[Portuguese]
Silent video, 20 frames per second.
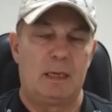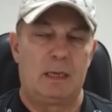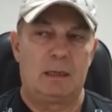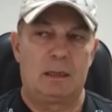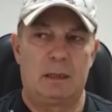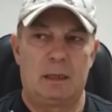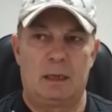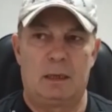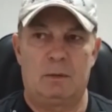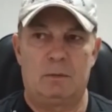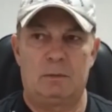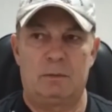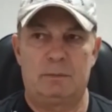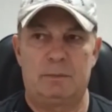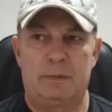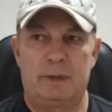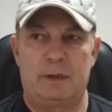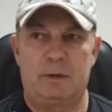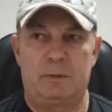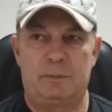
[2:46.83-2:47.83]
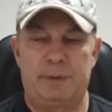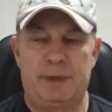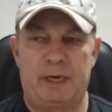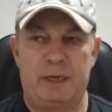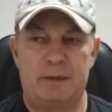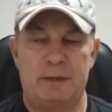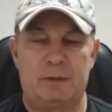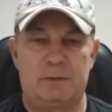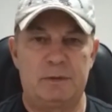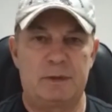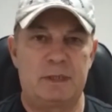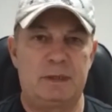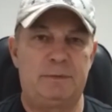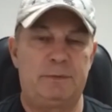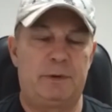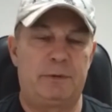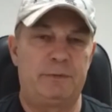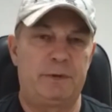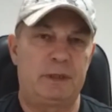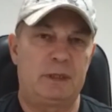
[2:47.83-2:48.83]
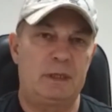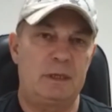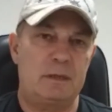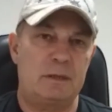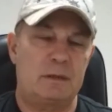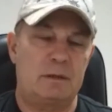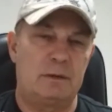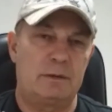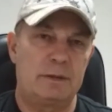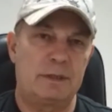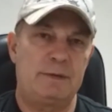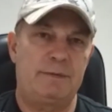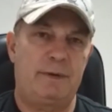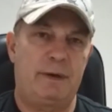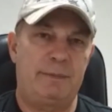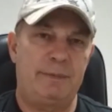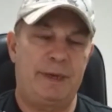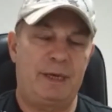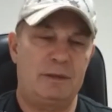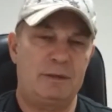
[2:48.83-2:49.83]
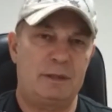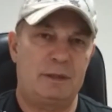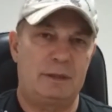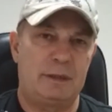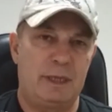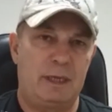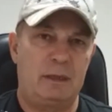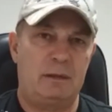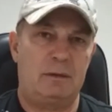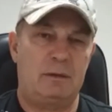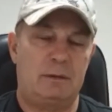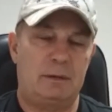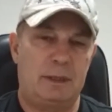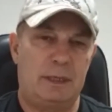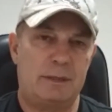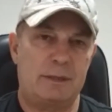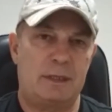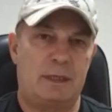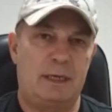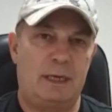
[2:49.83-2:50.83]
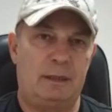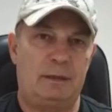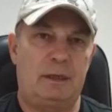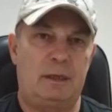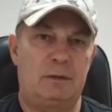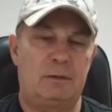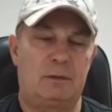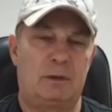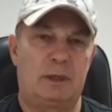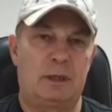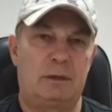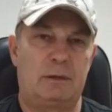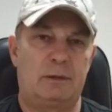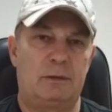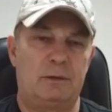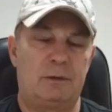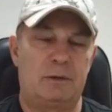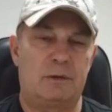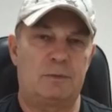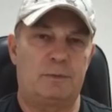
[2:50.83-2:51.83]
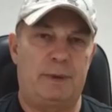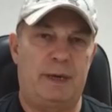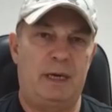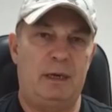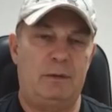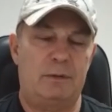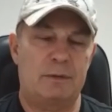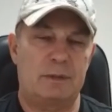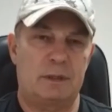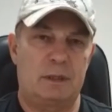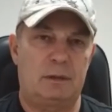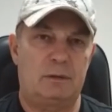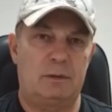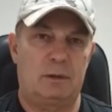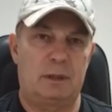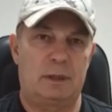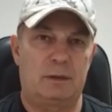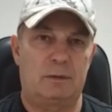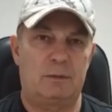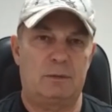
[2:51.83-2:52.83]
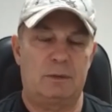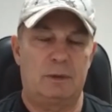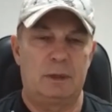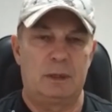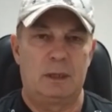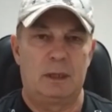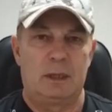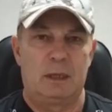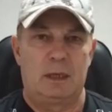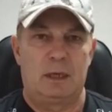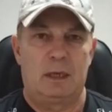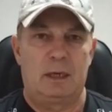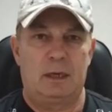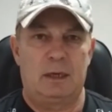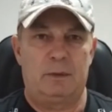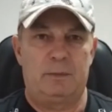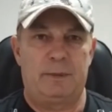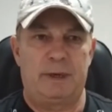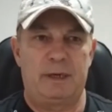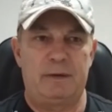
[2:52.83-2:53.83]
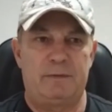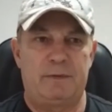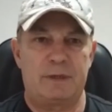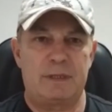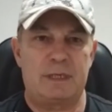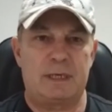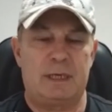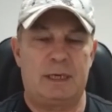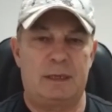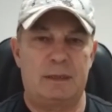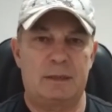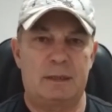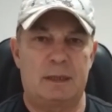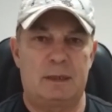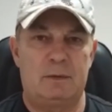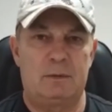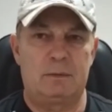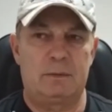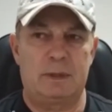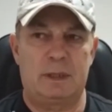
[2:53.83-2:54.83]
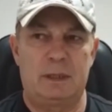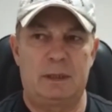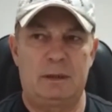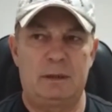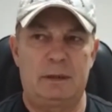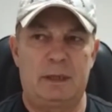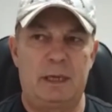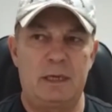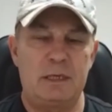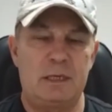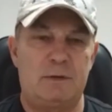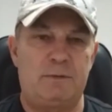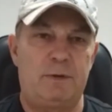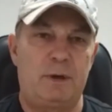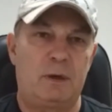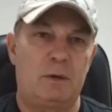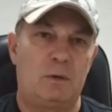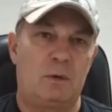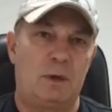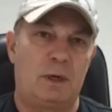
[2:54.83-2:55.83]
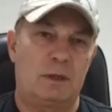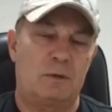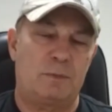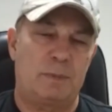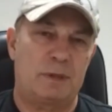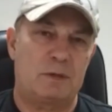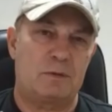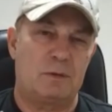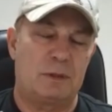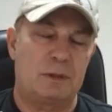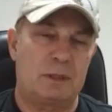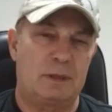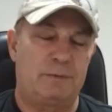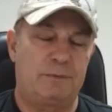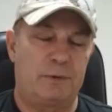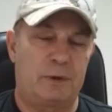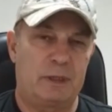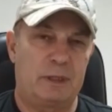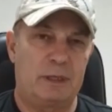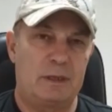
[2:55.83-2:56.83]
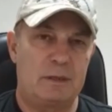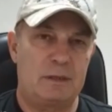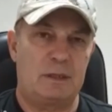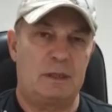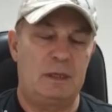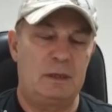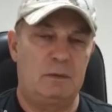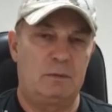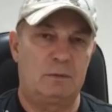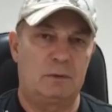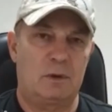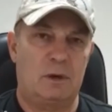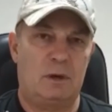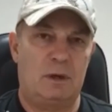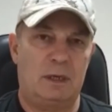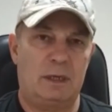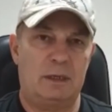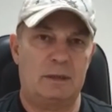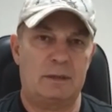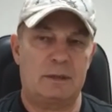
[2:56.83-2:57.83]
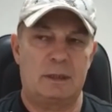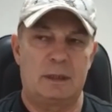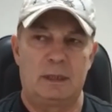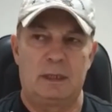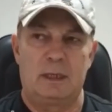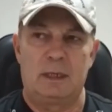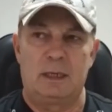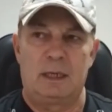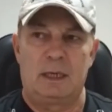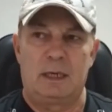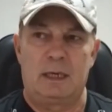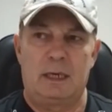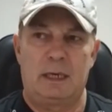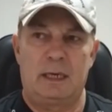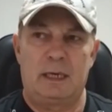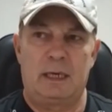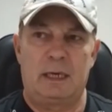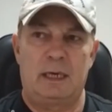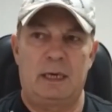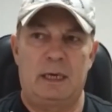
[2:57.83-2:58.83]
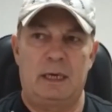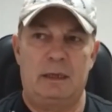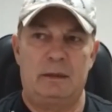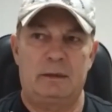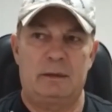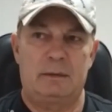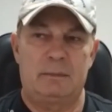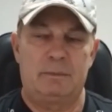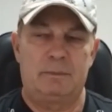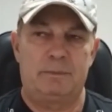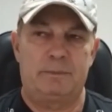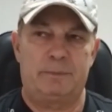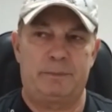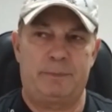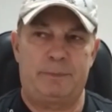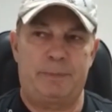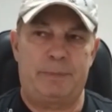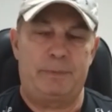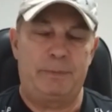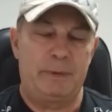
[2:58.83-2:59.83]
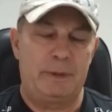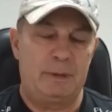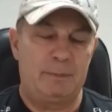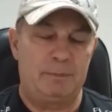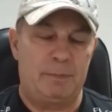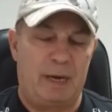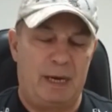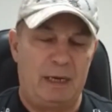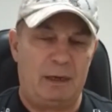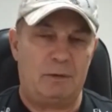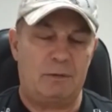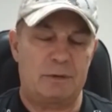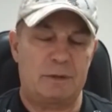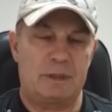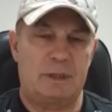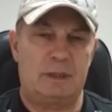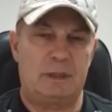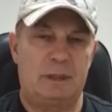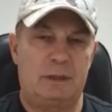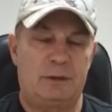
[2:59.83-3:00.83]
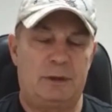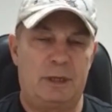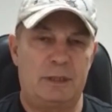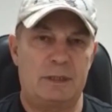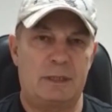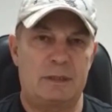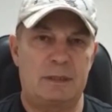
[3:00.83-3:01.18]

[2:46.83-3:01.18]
Não, uma operação desenvolvida exclusivamente dentro da cidade de Toledo, nos bairros de Toledo. É uma investigação que identificou as pessoas que forneciam drogas é, em bairros de nossa